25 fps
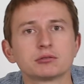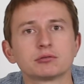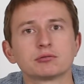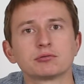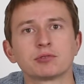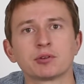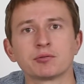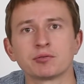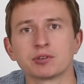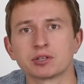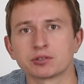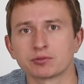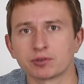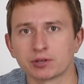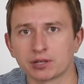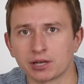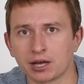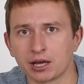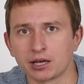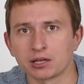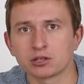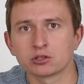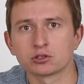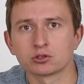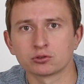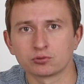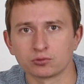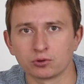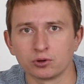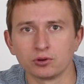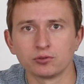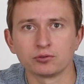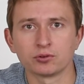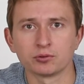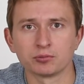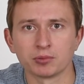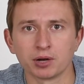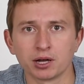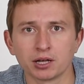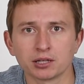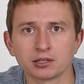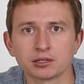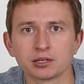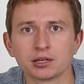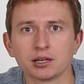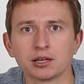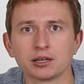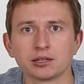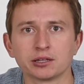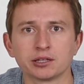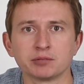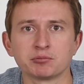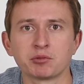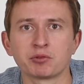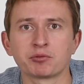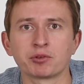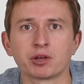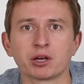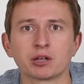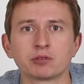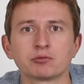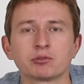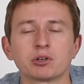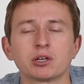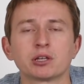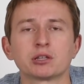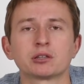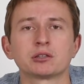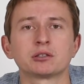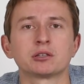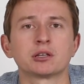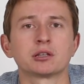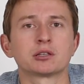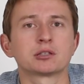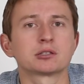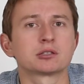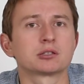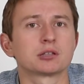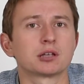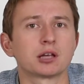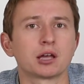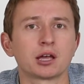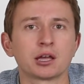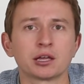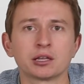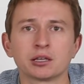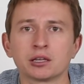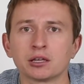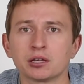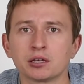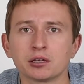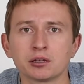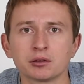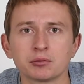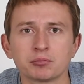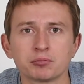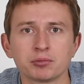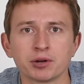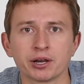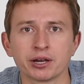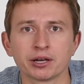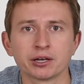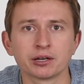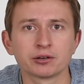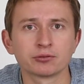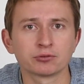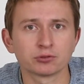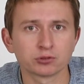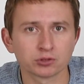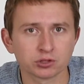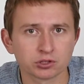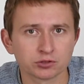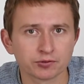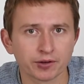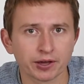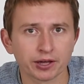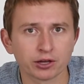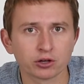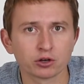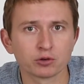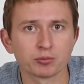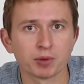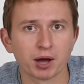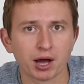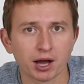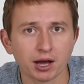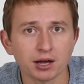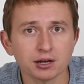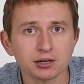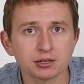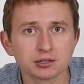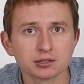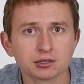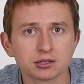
wenn wir das vergleichen zu Vollformat, Nehmen wir an, wir hätten jetzt eine Blende von 2,8,